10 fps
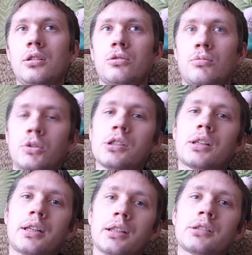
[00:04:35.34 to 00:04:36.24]
то
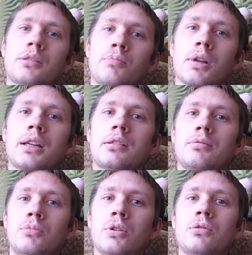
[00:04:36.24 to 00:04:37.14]
можно, конечно, брать
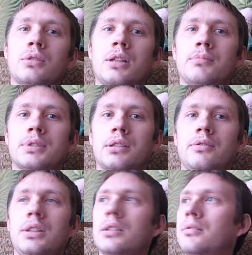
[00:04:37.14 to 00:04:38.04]
мойку там за
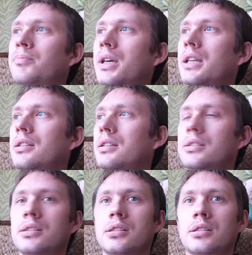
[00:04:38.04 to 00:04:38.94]
2-5
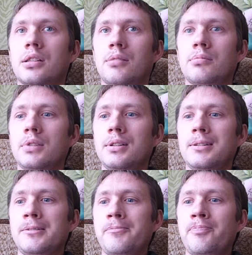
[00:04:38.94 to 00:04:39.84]
тысяч там.
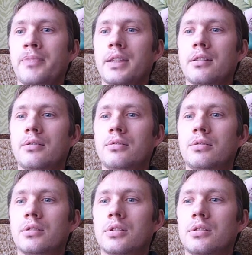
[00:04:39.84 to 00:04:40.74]

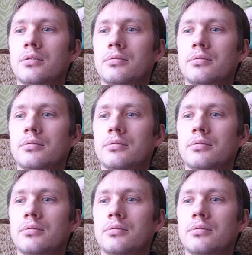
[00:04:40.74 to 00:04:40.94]
Вот.